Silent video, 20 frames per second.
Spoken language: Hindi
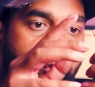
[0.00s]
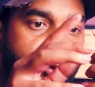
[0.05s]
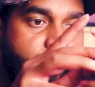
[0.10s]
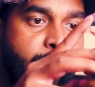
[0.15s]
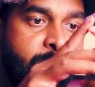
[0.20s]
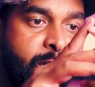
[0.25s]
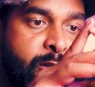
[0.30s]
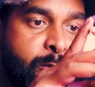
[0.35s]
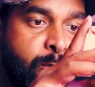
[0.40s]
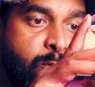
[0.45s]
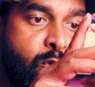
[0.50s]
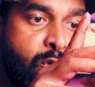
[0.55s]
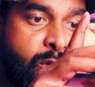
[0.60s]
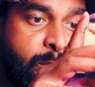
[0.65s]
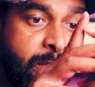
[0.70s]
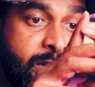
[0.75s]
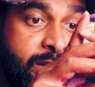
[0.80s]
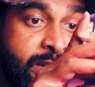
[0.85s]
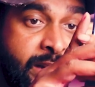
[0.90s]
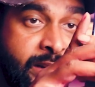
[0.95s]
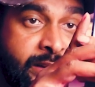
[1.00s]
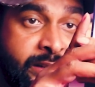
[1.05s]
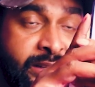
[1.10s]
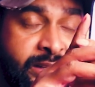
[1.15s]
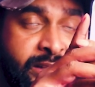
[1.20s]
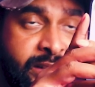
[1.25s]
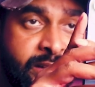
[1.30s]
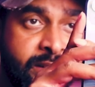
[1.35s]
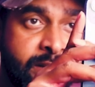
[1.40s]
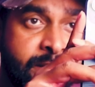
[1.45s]
तो वीडियो मोड में जाएंगे
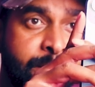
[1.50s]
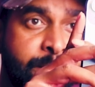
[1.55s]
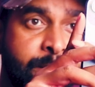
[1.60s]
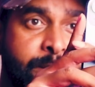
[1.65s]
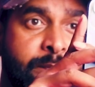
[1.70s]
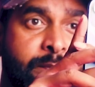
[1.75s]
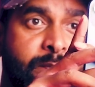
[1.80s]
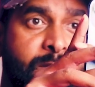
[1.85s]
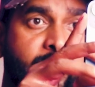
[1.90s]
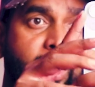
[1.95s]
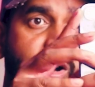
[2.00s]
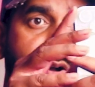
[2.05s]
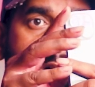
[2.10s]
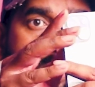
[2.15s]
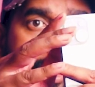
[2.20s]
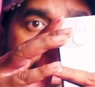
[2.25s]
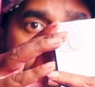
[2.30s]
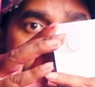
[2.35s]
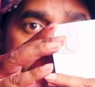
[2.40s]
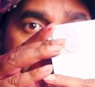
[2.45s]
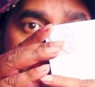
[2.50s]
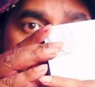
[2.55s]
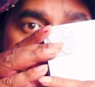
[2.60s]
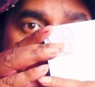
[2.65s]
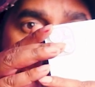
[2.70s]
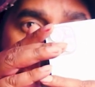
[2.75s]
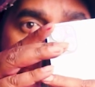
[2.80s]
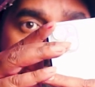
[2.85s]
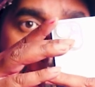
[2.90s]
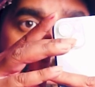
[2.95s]

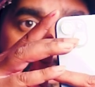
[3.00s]
और